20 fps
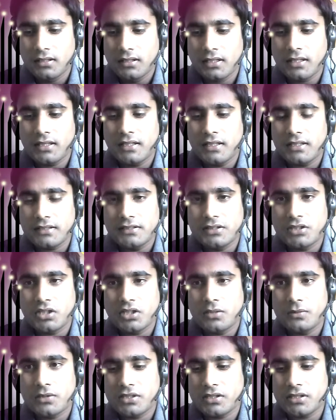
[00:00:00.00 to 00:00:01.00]
এখানে আসছি
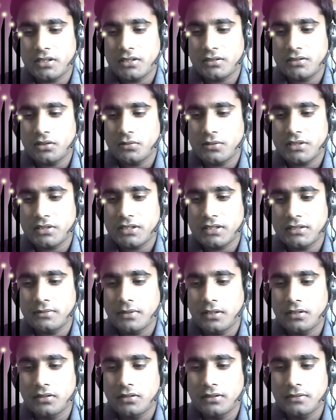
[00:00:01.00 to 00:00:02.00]
সবার সাথে সবার সাথে
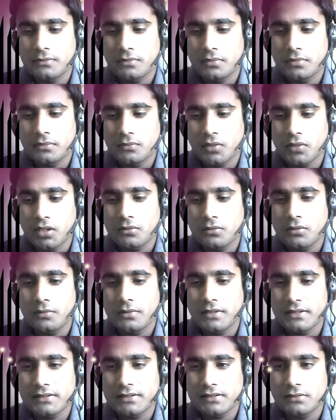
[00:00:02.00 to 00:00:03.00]
ভালো
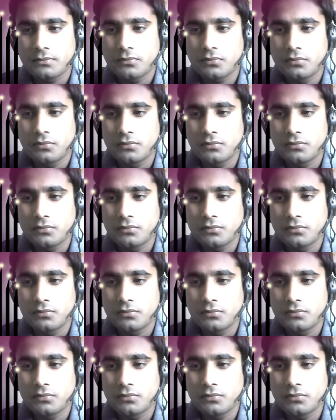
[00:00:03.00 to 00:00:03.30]
ভালোভাবে আছি